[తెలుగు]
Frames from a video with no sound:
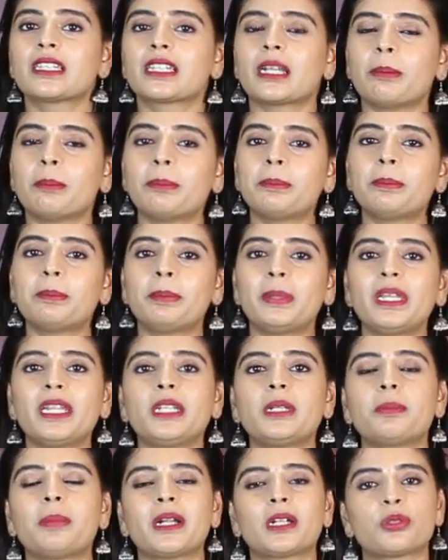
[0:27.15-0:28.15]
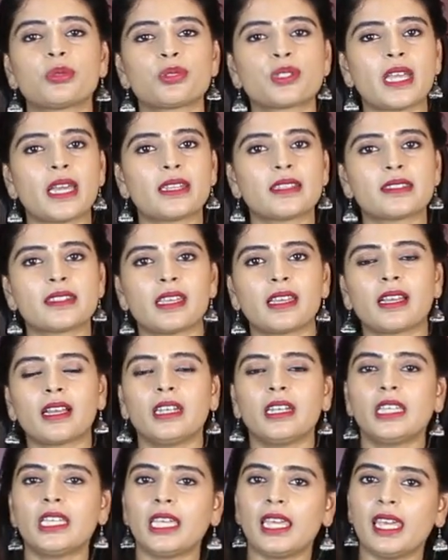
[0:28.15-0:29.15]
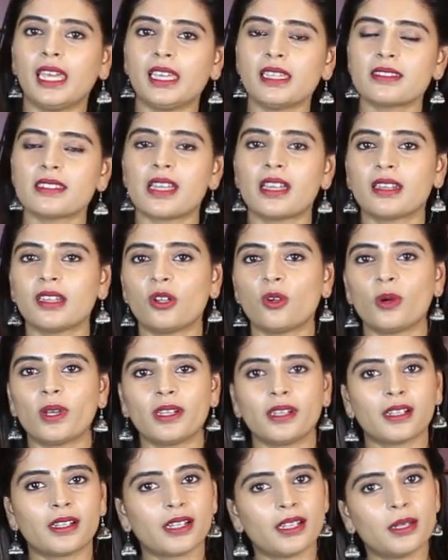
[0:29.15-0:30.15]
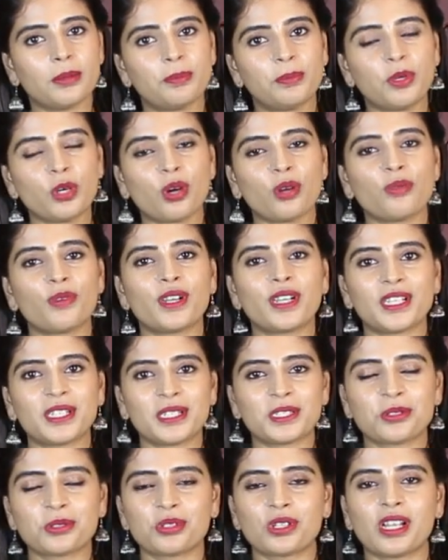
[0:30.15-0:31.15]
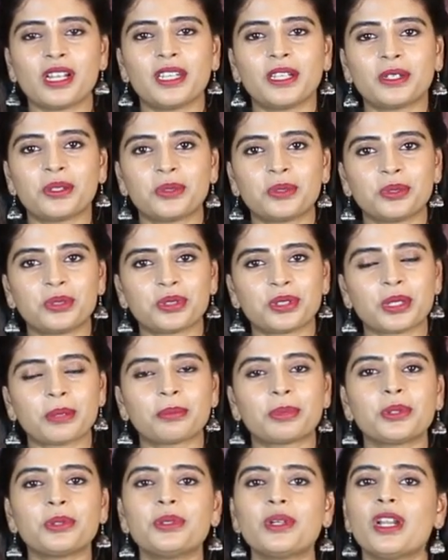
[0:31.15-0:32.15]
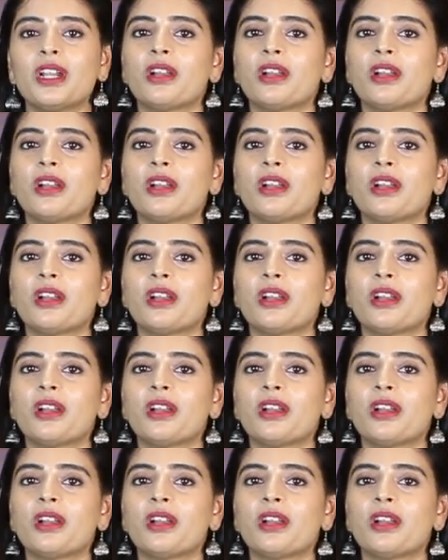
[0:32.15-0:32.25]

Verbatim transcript: కంప్లీట్ పట్టు శారీసే కానీ ఏ శారీలో అయినా కానీ ప్యూర్ వెరైటీ చూడాలి అనుకుంటున్నప్పుడు